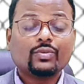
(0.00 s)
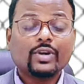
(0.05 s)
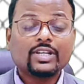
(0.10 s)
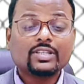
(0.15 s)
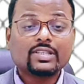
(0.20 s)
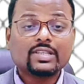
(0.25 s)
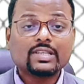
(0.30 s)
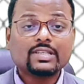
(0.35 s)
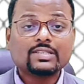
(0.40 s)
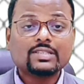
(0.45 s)
तो
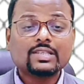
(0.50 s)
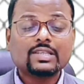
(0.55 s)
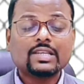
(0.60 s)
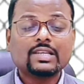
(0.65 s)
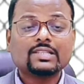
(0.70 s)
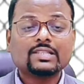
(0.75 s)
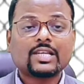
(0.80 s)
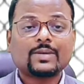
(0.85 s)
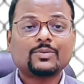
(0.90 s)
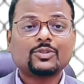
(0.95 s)
फ्रेंड्स इसी
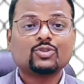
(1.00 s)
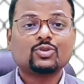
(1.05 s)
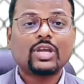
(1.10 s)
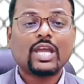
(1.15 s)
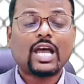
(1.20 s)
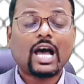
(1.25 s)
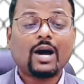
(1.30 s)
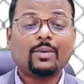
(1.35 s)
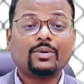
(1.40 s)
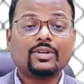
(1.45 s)
के हिसाब से जो
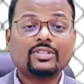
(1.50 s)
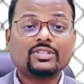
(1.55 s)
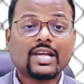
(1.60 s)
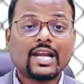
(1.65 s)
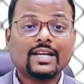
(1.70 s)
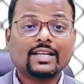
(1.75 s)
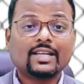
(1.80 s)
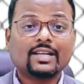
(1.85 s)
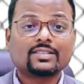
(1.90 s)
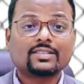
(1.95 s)
है आप
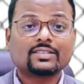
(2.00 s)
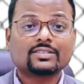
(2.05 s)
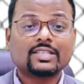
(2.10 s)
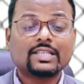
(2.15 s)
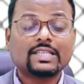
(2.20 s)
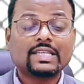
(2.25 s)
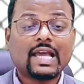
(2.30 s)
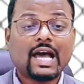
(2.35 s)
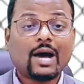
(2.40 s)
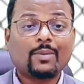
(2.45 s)
डिसाइड कर
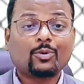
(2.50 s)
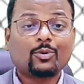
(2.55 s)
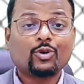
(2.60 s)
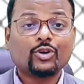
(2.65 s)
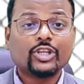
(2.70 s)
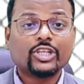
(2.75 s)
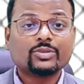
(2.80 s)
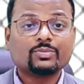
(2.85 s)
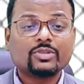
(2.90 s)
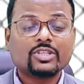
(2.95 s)
सकते हैं कि
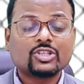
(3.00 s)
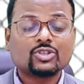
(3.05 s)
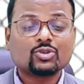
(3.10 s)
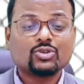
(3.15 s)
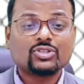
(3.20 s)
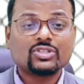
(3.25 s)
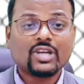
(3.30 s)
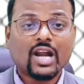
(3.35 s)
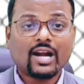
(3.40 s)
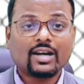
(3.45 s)
आपको इस बिजनेस
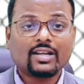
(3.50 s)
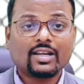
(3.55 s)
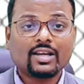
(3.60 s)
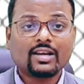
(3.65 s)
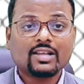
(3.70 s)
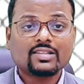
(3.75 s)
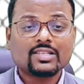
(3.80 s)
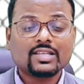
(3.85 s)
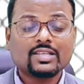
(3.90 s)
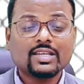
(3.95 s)
को स्टार्ट
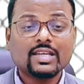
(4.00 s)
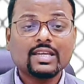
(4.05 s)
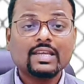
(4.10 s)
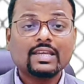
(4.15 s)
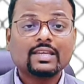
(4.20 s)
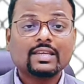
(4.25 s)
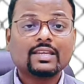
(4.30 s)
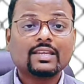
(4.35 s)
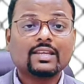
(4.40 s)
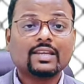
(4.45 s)
करना
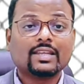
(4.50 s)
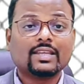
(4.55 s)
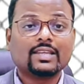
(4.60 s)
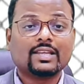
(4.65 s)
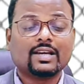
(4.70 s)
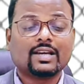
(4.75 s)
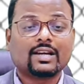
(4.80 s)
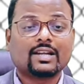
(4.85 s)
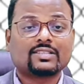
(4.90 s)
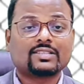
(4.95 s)
चाहिए कि
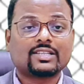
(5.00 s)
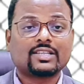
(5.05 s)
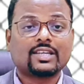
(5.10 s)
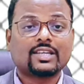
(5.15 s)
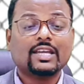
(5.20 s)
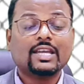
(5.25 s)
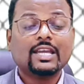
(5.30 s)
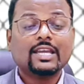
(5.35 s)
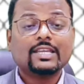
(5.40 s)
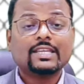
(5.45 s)
नहीं करना
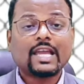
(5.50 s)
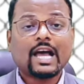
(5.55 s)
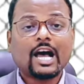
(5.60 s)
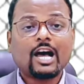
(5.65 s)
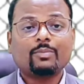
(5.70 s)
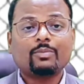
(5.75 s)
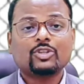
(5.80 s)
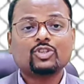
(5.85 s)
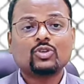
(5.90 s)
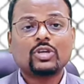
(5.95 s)
चाहिए
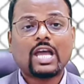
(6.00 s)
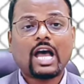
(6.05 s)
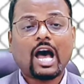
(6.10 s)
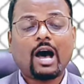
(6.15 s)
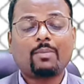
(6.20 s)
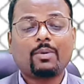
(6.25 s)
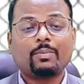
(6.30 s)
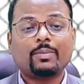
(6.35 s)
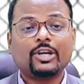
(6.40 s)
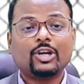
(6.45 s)
यहाँ पर जो है
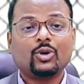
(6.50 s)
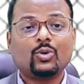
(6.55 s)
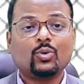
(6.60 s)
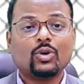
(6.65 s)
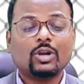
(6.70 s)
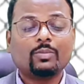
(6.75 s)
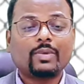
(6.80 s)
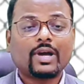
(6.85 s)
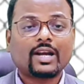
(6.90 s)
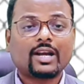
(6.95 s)
आप अपने
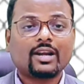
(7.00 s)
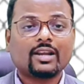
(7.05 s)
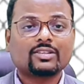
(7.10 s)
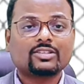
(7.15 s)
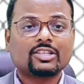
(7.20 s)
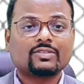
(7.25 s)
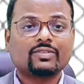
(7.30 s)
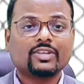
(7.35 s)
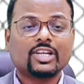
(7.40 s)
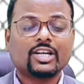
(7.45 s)
लोकल मार्केट का
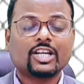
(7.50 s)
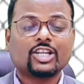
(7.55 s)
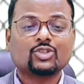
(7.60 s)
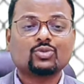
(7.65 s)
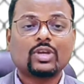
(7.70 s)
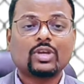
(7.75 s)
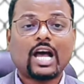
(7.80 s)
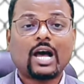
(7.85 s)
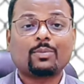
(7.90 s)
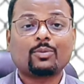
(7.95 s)
सर्वे करके
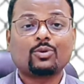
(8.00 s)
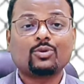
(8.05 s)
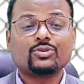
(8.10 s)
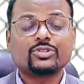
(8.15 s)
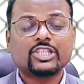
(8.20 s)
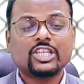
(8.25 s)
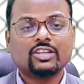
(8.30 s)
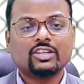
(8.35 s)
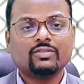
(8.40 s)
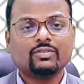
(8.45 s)
जो है आप खुद
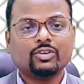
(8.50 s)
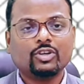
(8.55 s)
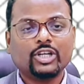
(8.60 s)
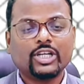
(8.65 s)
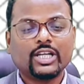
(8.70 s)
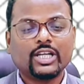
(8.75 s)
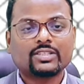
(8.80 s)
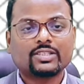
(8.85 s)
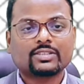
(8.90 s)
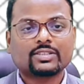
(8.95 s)
से
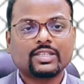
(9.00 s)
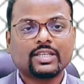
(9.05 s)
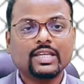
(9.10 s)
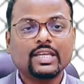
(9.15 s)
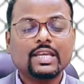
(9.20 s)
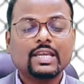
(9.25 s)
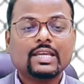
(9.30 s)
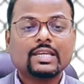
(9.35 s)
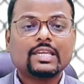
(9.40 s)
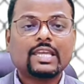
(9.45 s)
एवोलेट कर सकते
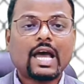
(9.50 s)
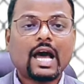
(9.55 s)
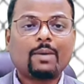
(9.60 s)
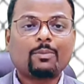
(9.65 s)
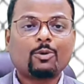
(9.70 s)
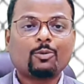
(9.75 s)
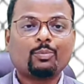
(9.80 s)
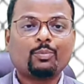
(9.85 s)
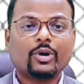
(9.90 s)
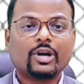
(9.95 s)
हैं कि
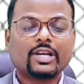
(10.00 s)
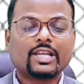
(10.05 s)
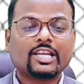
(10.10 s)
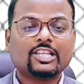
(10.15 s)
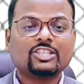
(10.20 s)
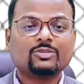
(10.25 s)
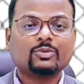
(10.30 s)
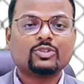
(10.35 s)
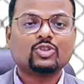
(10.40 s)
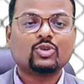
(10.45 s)
आपको पर
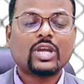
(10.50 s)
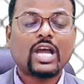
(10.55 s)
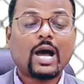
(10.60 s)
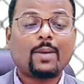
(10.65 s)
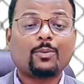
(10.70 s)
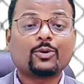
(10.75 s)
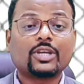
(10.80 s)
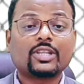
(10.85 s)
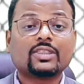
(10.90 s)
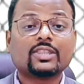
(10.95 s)
के पे जो है
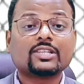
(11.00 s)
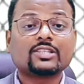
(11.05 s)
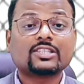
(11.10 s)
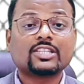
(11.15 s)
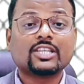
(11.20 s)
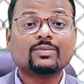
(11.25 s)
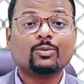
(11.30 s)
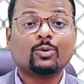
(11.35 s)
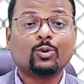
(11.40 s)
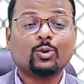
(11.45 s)
आपको कितना
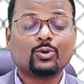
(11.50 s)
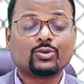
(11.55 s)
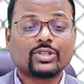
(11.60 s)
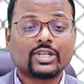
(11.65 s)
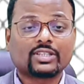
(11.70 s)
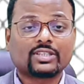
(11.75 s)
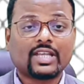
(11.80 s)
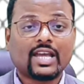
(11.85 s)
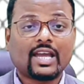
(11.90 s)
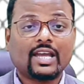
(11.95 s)
सेव हो
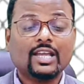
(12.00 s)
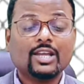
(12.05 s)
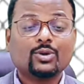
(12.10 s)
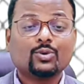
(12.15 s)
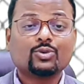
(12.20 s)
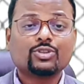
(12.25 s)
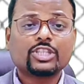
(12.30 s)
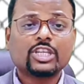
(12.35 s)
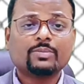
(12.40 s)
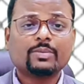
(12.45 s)
सकता है
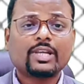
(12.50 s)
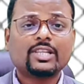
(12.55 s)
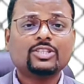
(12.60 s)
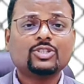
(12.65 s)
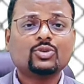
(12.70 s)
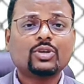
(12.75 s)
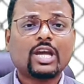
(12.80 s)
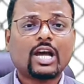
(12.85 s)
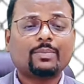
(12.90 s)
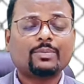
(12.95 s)
उसके बाद
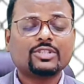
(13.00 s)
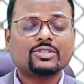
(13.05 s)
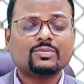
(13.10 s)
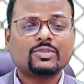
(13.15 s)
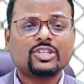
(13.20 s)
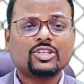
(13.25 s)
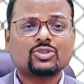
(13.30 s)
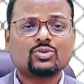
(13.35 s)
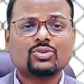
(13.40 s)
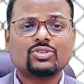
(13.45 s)
ही जो जो है आप इस
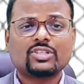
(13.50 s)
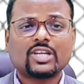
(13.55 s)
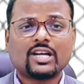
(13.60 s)
बिजनेस को